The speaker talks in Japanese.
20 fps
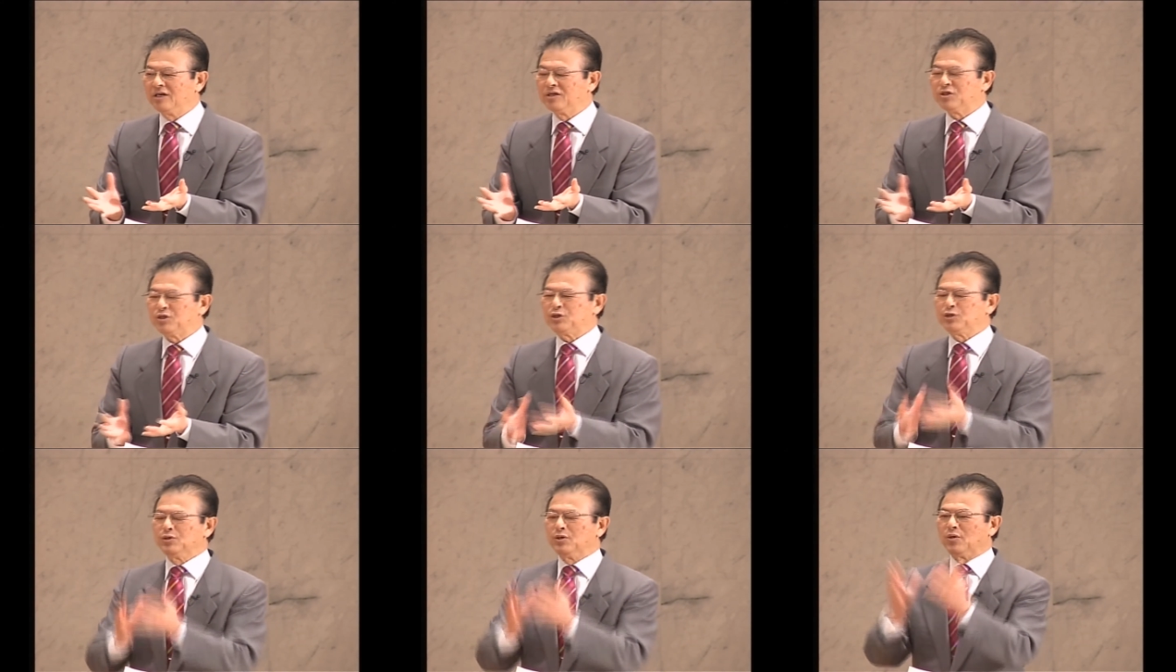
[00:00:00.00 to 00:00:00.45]

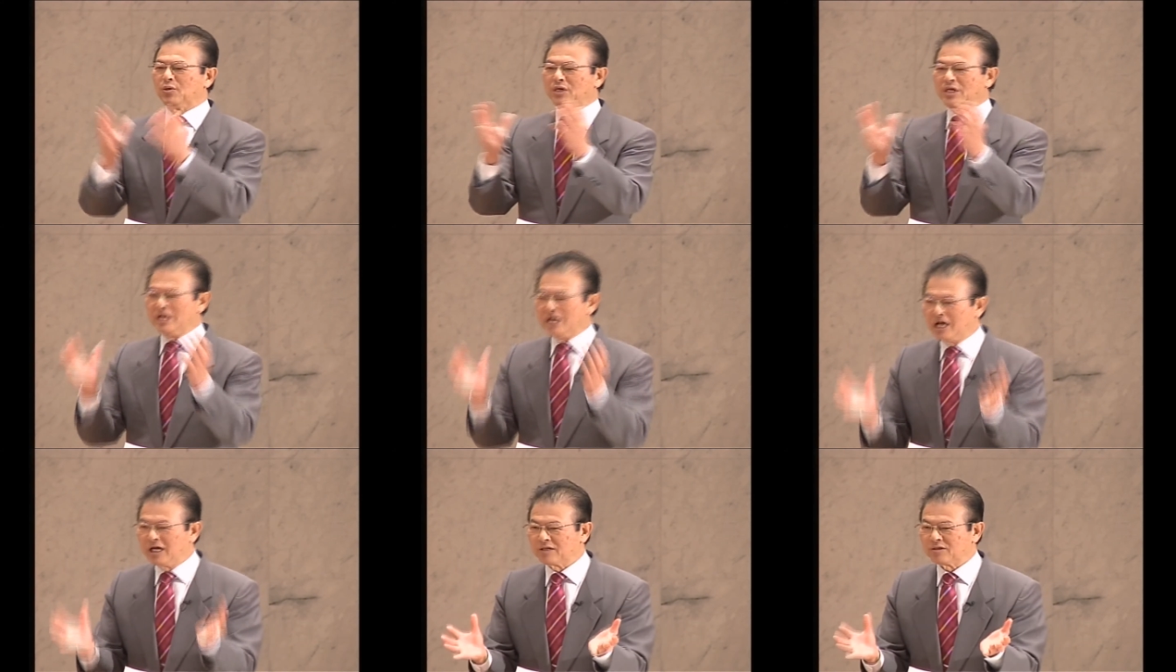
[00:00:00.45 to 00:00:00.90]
主の
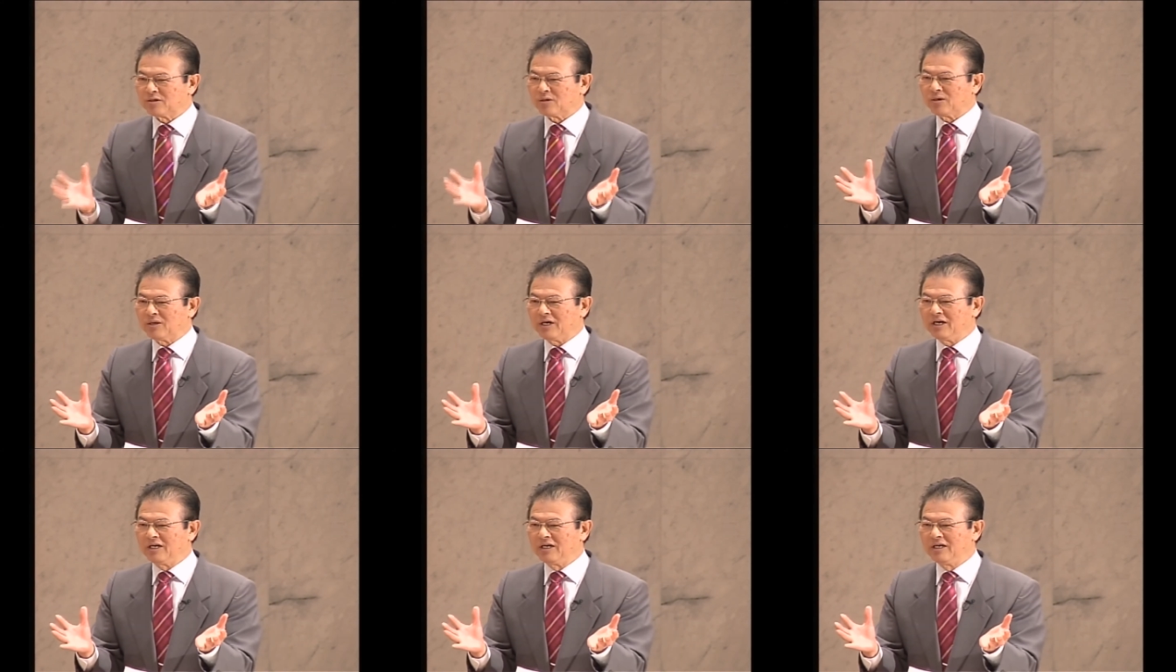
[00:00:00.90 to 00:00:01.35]
家と
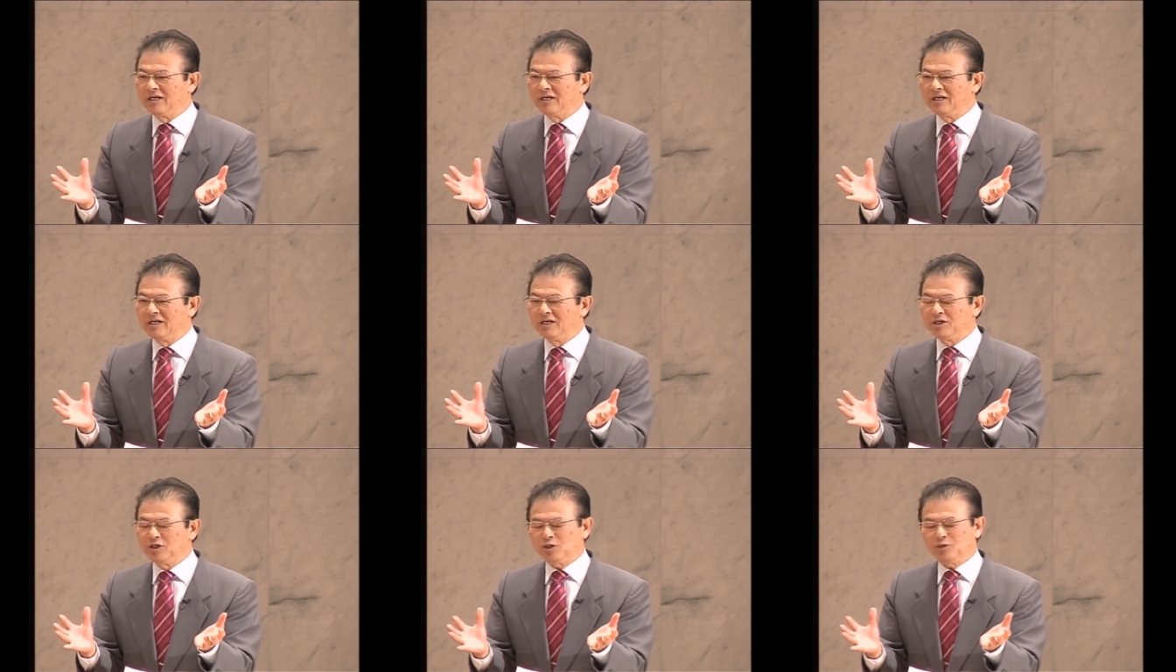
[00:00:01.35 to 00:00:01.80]
か、
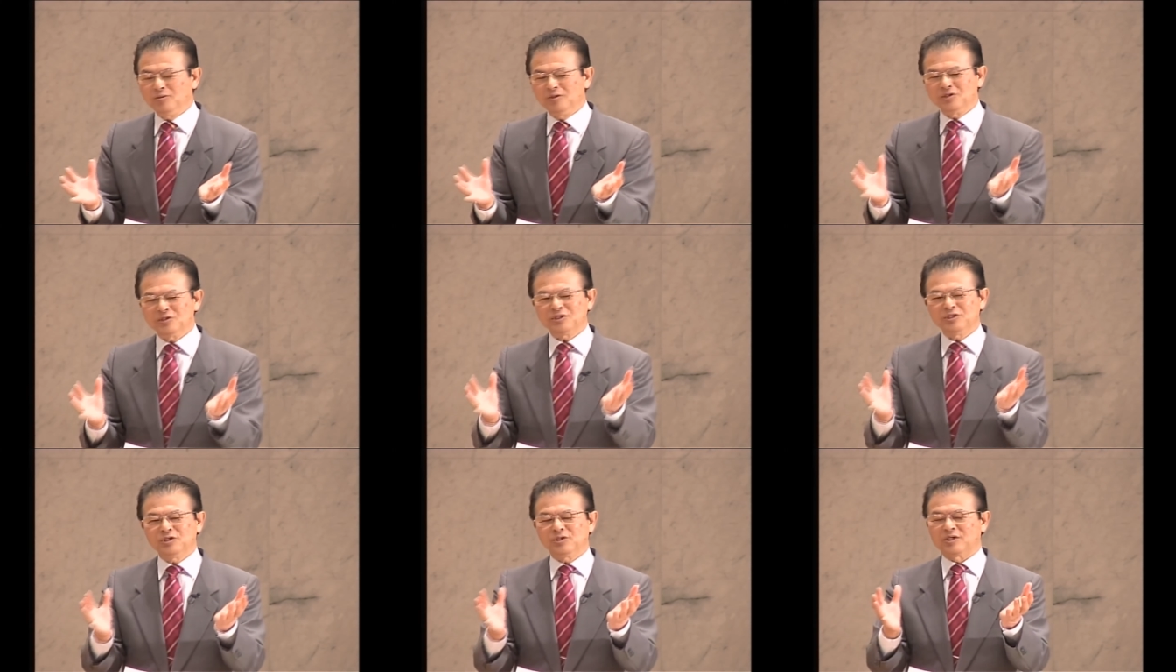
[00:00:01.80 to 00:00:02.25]
一
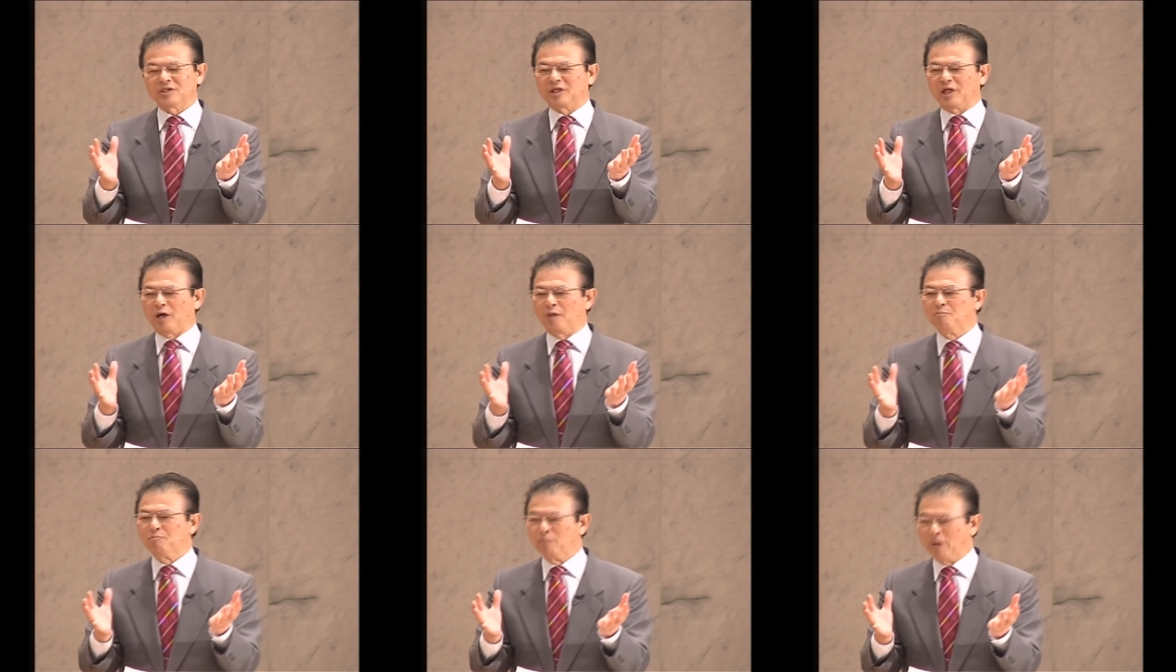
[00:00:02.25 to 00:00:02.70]
番最初は
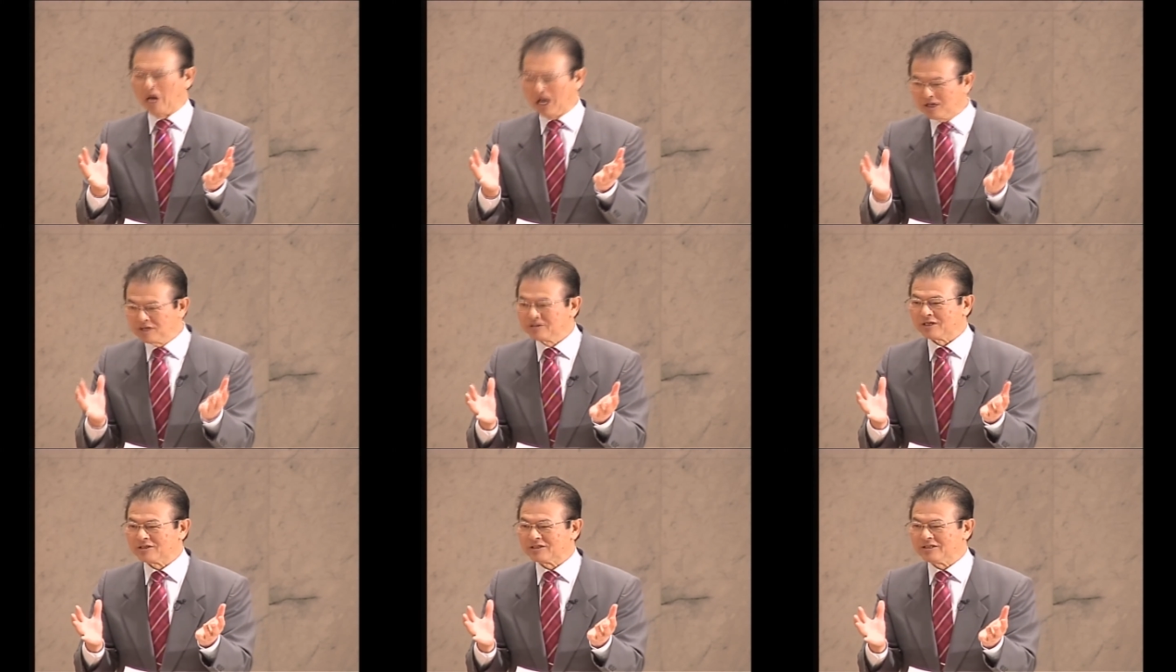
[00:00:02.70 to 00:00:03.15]
天
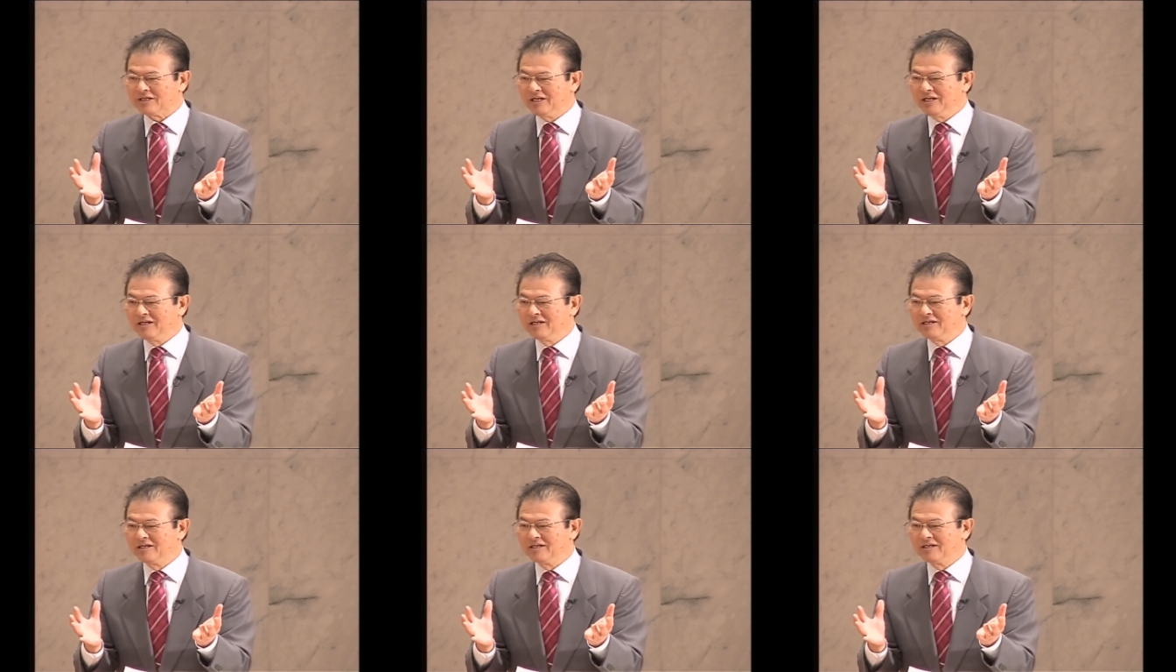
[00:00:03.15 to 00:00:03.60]
幕ですね。